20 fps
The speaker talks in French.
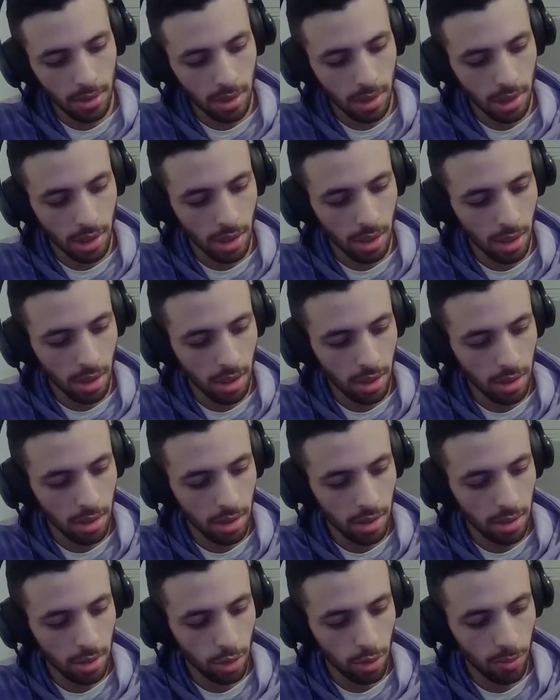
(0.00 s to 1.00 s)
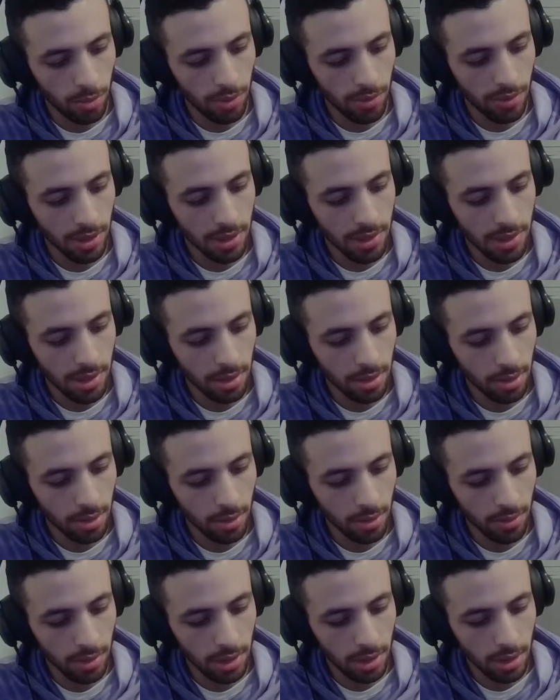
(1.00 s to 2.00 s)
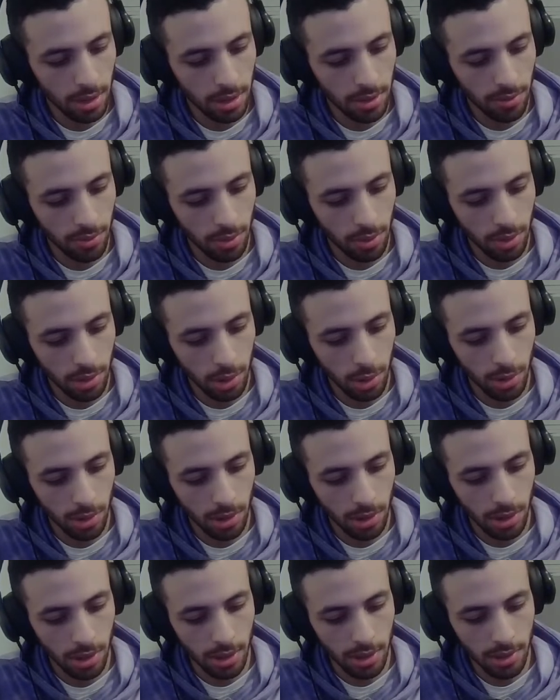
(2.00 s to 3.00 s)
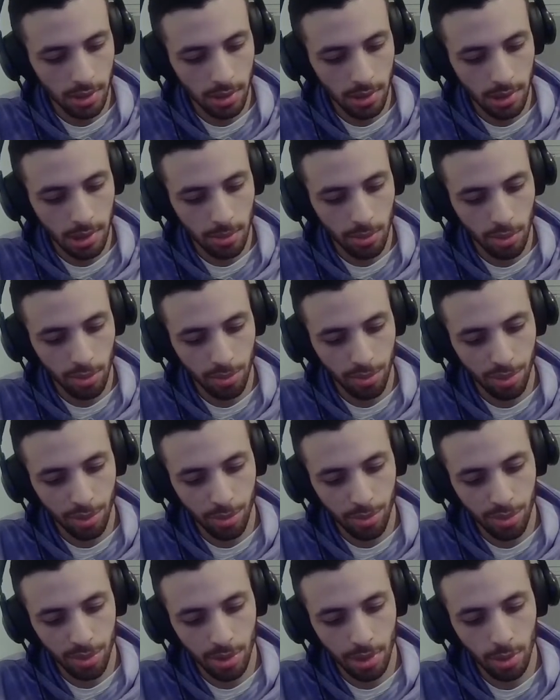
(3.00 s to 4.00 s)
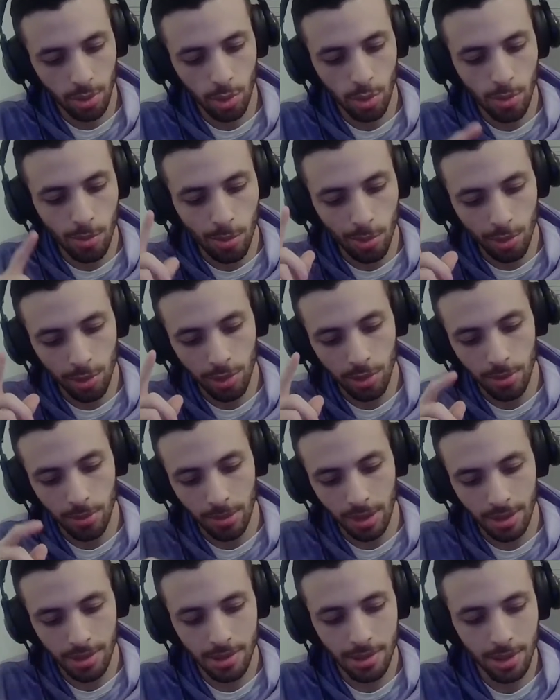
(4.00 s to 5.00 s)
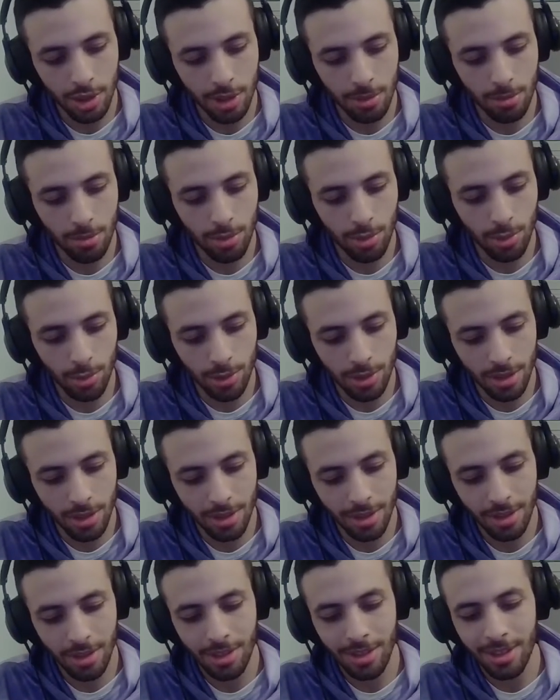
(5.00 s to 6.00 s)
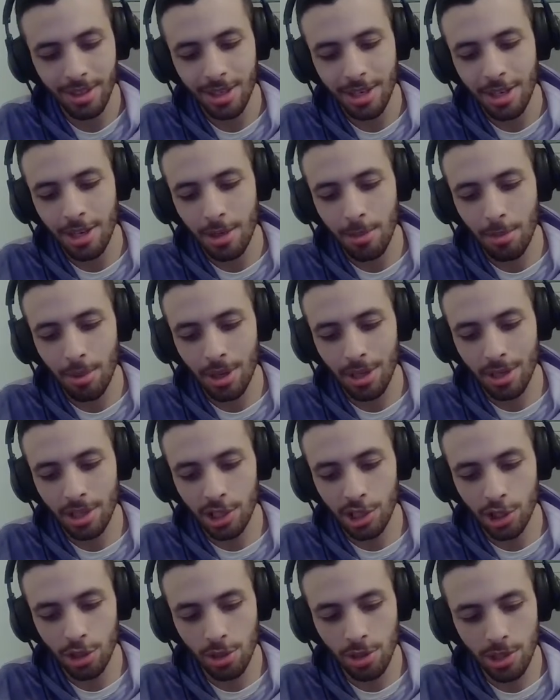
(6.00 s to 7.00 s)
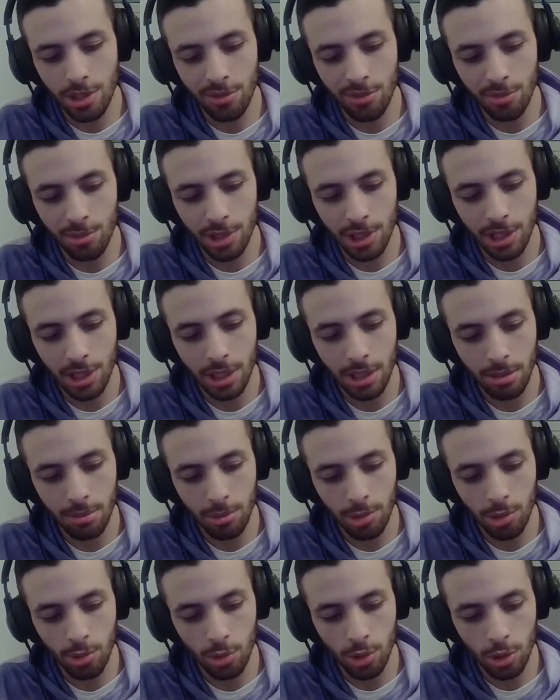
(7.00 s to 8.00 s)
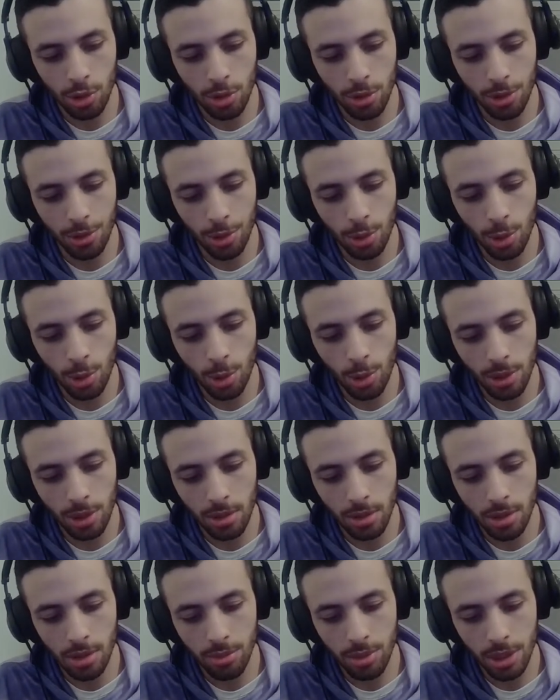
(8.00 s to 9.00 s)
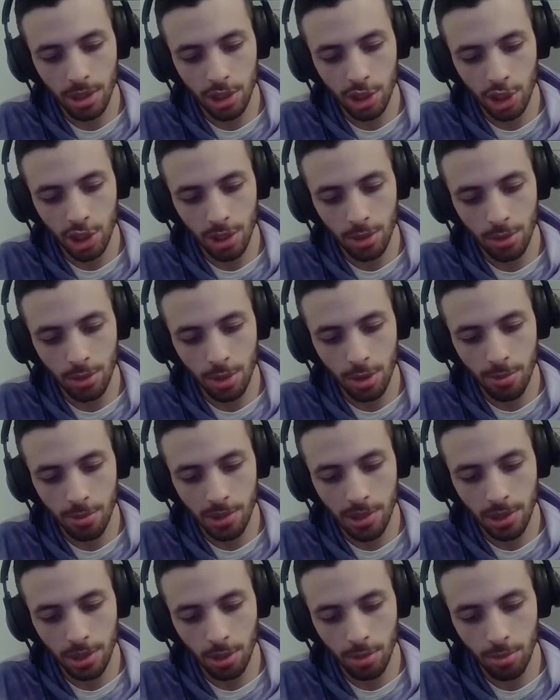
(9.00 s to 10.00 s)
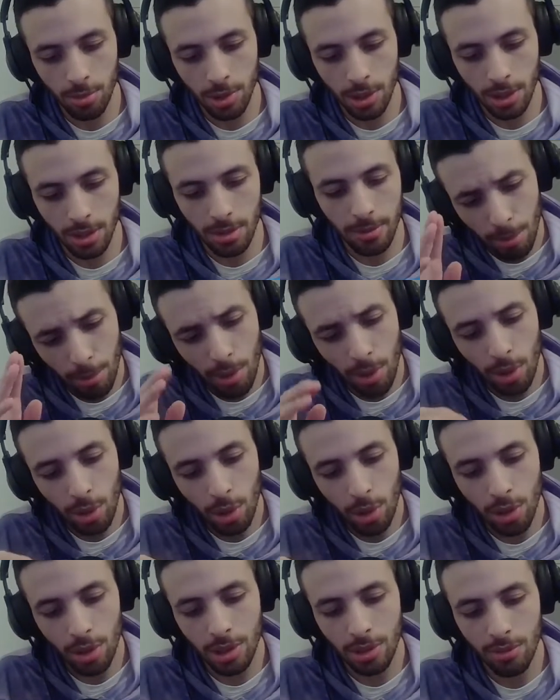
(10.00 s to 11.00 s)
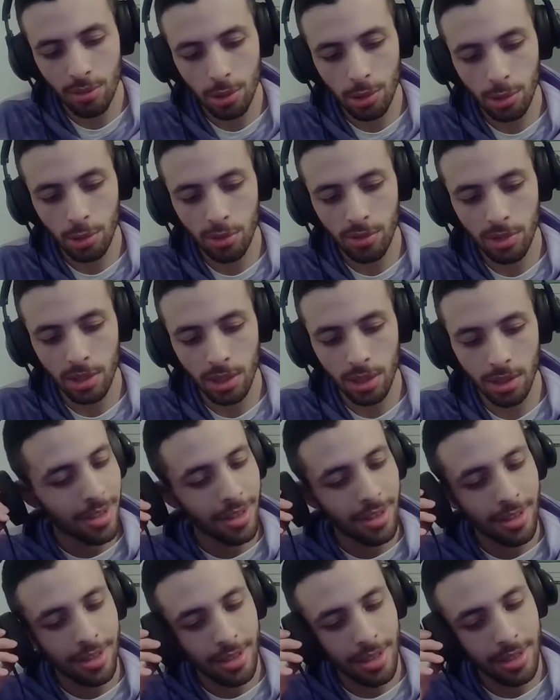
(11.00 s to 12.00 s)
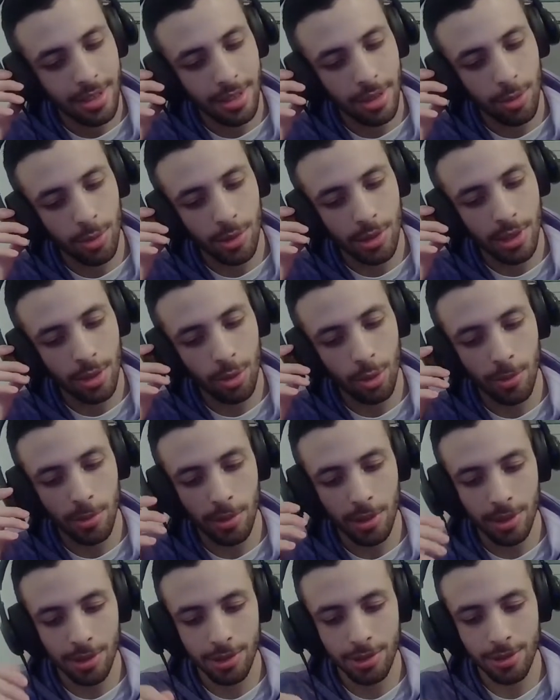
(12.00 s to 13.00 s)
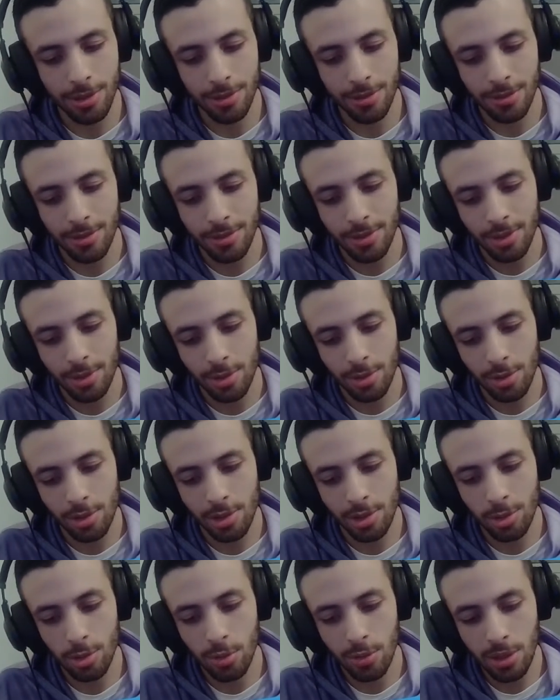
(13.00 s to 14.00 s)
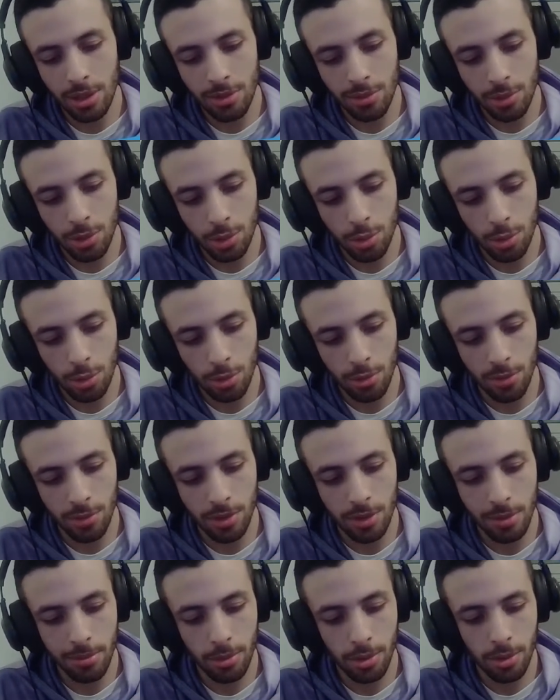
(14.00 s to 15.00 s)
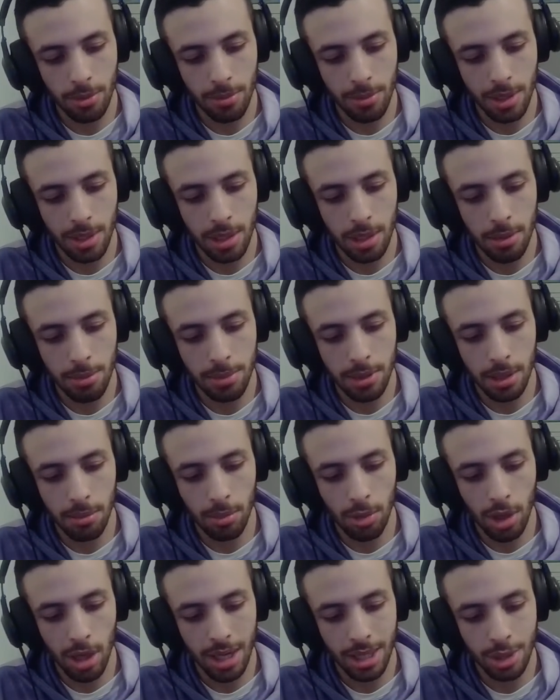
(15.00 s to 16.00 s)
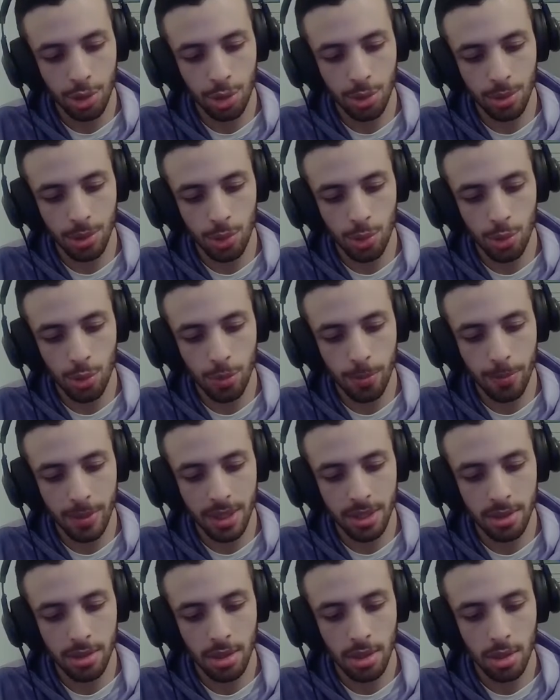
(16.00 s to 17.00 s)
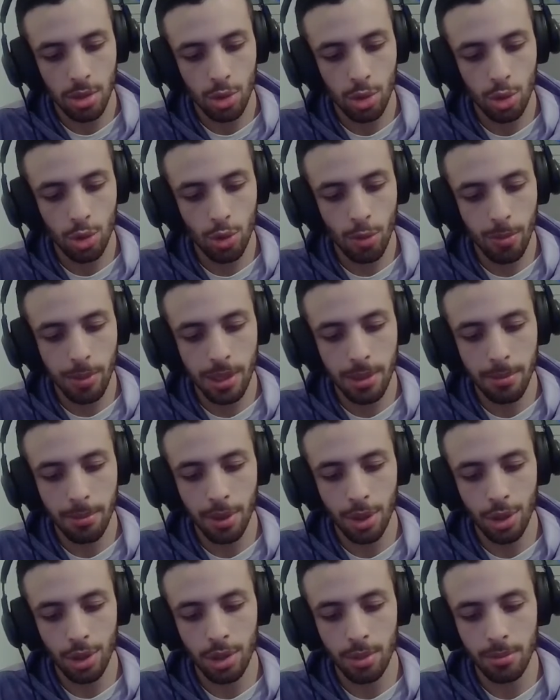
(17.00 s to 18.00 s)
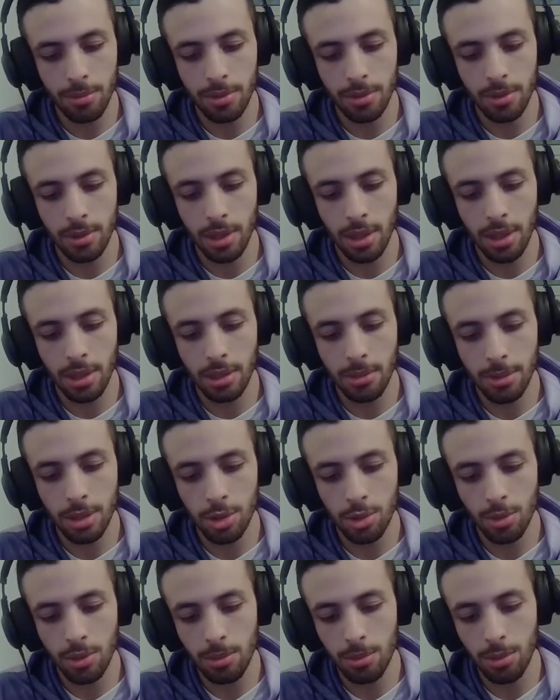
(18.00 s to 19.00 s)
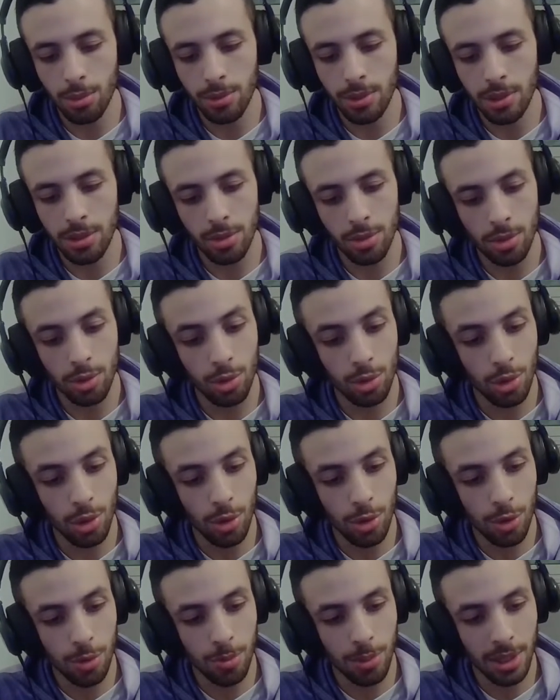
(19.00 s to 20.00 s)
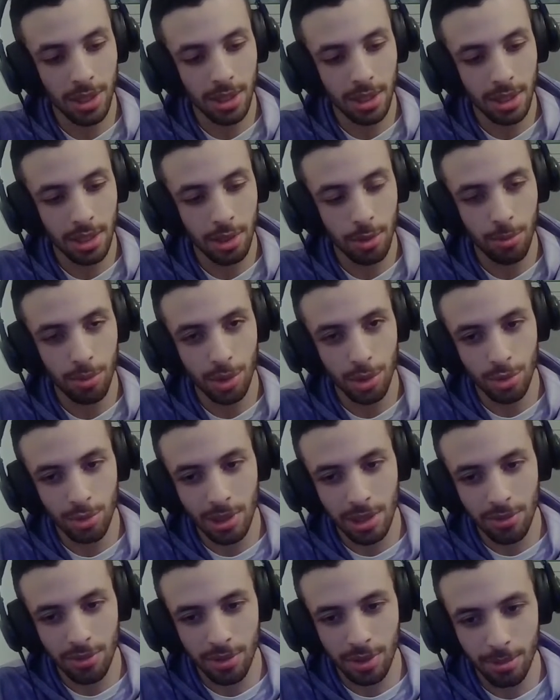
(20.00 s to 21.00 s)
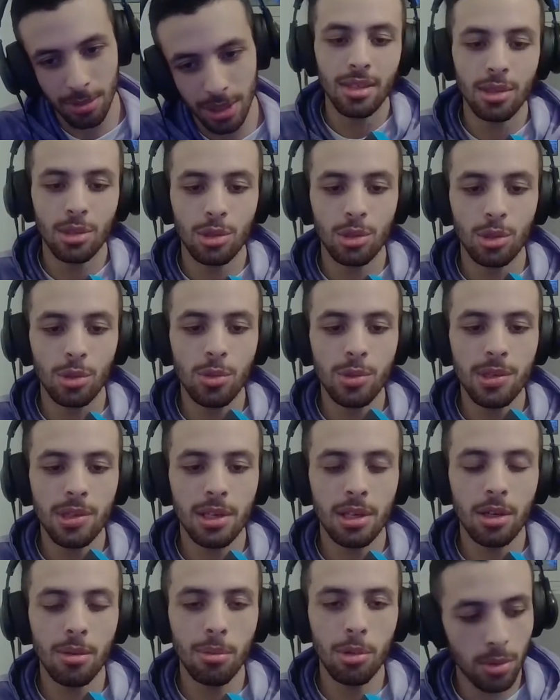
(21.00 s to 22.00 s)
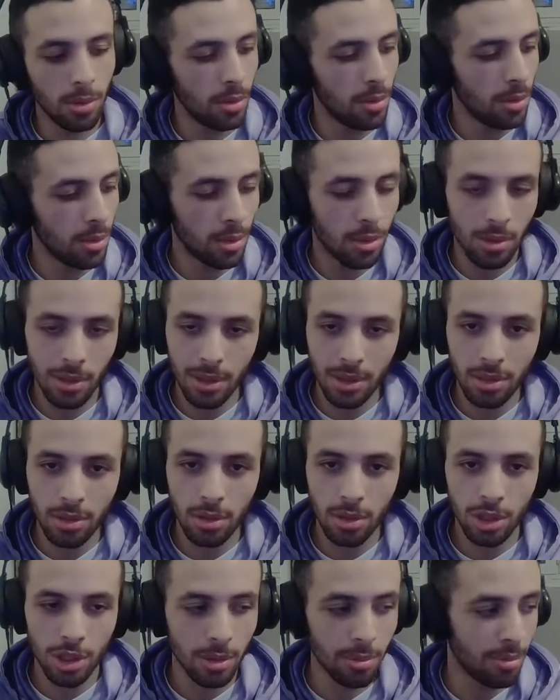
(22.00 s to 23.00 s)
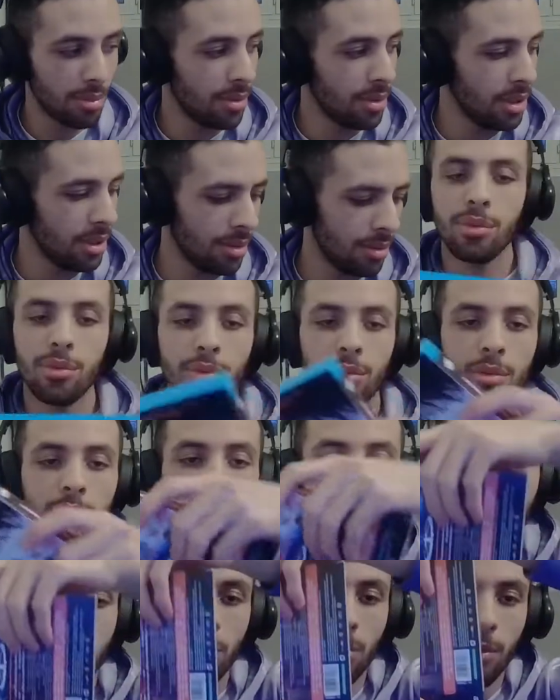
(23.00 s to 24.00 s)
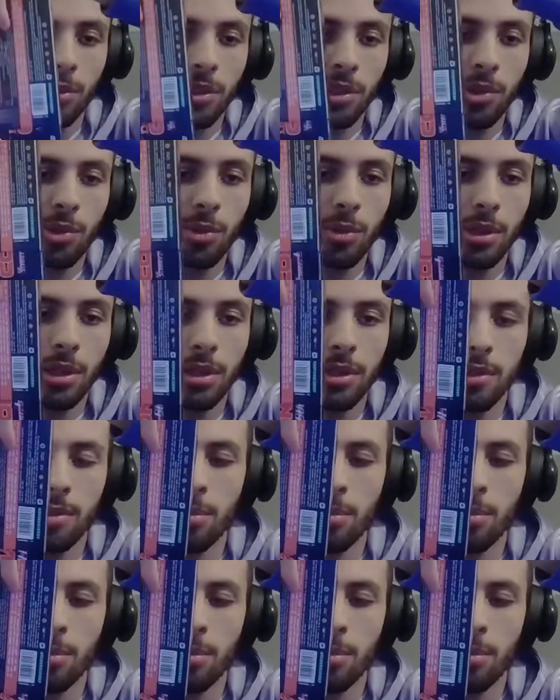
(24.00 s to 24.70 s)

ah, cry Depuis 27 ans, Détective Conan est une des licences les plus populaires au monde. Merci, j'aime beaucoup ça. Braquage, enlèvement et crime en tout genre, de Conan et de à Sherlock Holmes des temps modernes. Pas encore, ils veulent devenir. Ça c'est Yuzaku pour l'instant. Dans cette nouvelle aventure, le film mêle habilement action et suspense, sublime par une animation éblouissante, du grand spectacle pour toute la famille. Du coup, c'est comme le, collecteur collector japonais. Ouais, du coup, ça se glisse